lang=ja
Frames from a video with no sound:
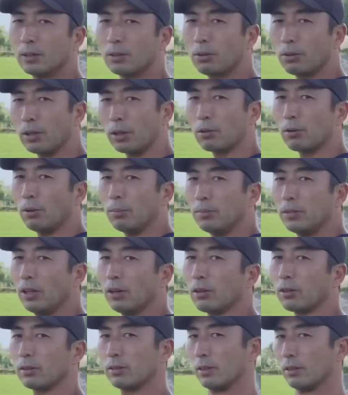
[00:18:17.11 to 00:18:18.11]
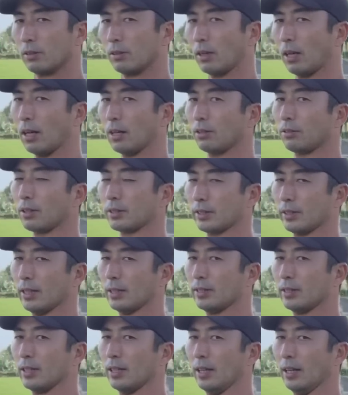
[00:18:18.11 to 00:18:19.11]
特にこう胸をグッと張るとかじゃ
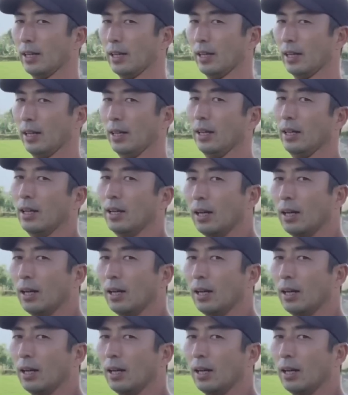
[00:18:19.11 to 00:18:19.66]
なくて、